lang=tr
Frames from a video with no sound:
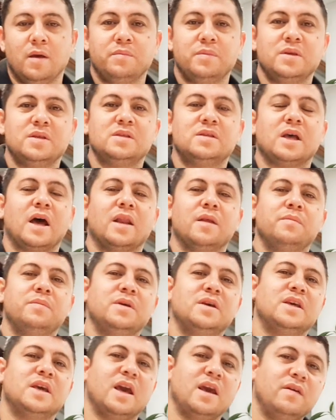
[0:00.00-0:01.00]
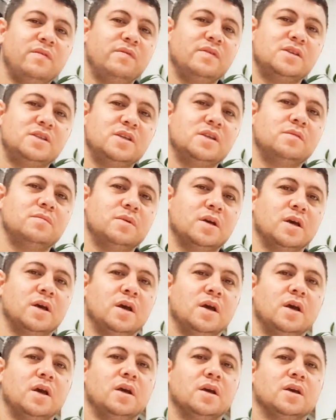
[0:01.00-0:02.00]
Biz hani bir keyif için mi
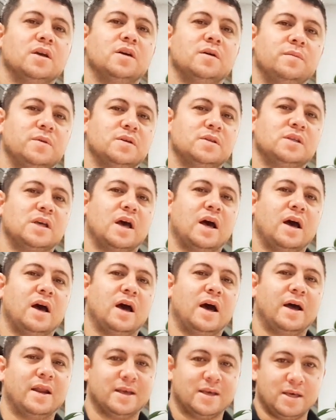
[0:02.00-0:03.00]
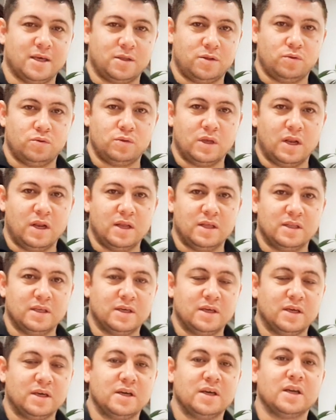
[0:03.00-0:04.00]
Kıbrıs'a hareket düzenledik
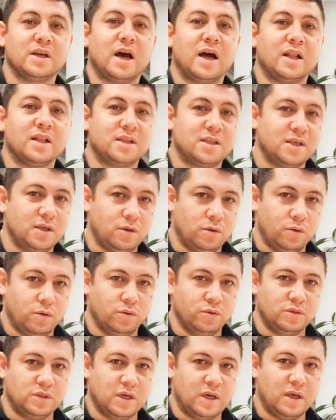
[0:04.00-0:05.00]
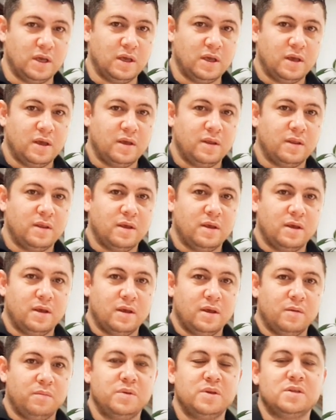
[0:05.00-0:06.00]
46 yıl önce?
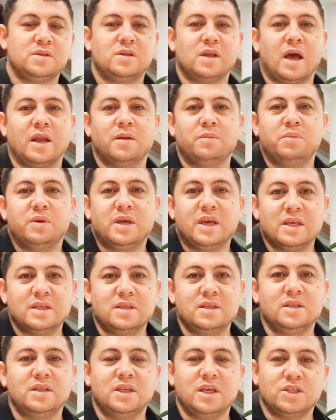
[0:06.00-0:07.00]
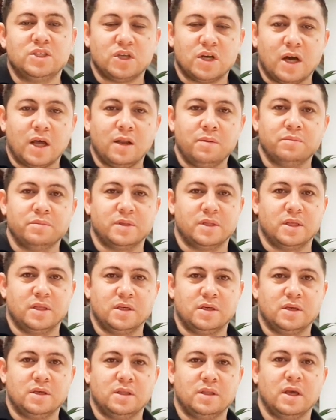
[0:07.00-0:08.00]
Biz hani bir gezintiye çıkalım mı
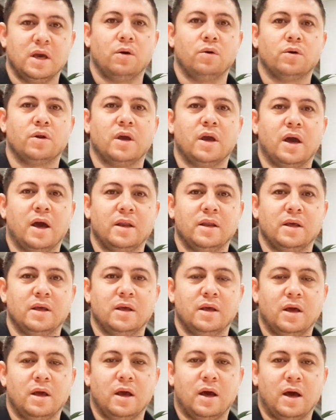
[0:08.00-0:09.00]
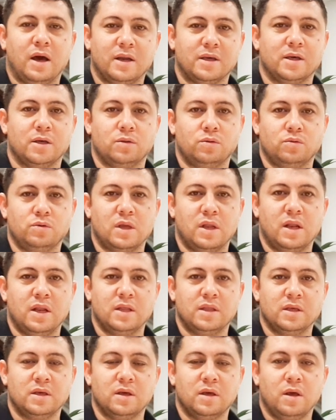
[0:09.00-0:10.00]
dedik de oraya hani hareket
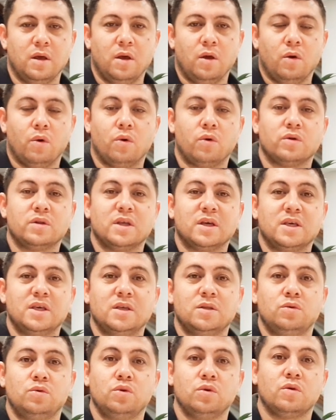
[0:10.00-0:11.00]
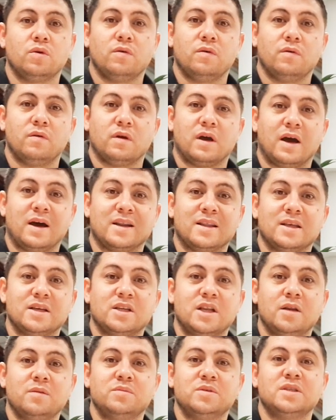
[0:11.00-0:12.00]
düzenledik. Oradaki Türk
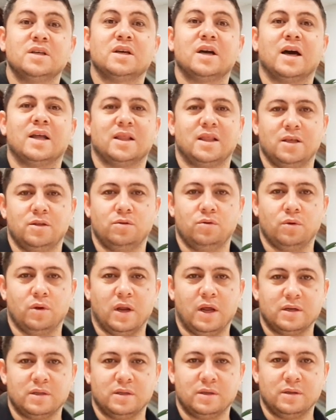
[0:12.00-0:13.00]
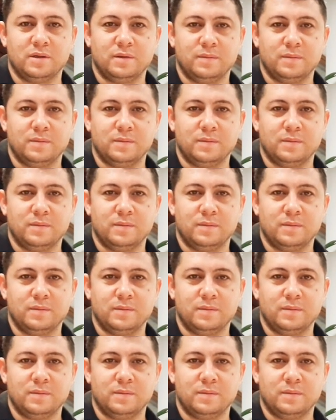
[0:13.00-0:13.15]
kardeşlerimizi katlediyorlardı.